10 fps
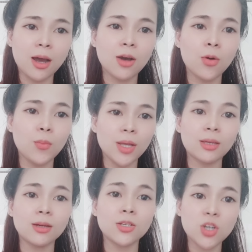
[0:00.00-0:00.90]
và có
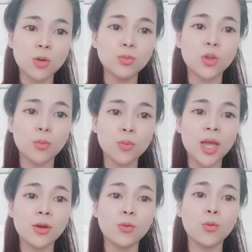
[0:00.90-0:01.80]
những cái xào
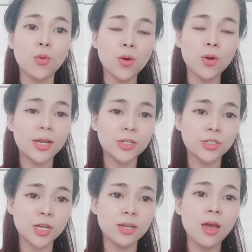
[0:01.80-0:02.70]
xáo
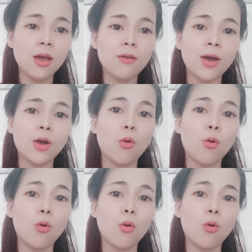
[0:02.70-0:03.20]
để rồi à,